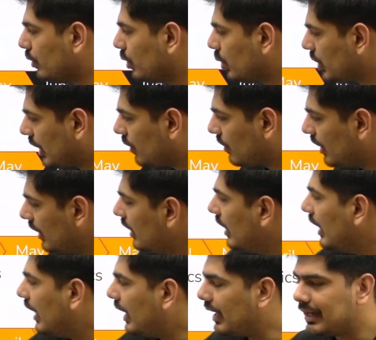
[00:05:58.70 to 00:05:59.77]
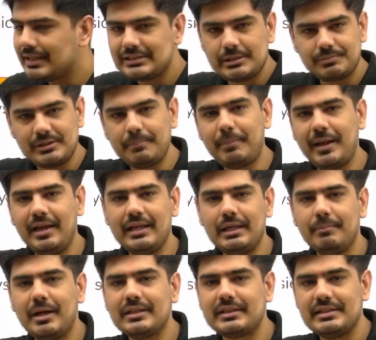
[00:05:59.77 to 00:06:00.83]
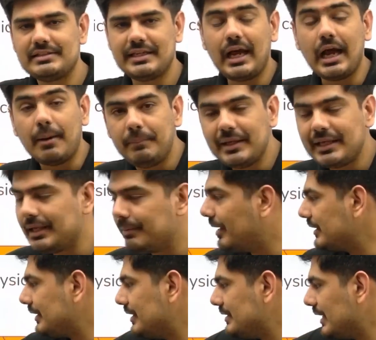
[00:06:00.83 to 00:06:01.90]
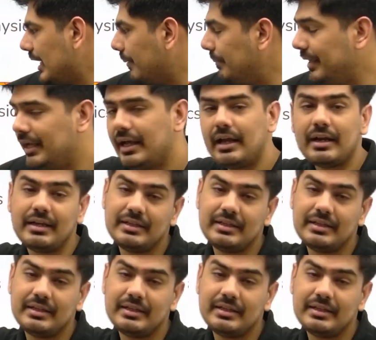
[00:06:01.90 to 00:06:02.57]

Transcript: हो रहा होगा अगर सबसे पहले की बात की जाए अभी की बात की जाए अभी है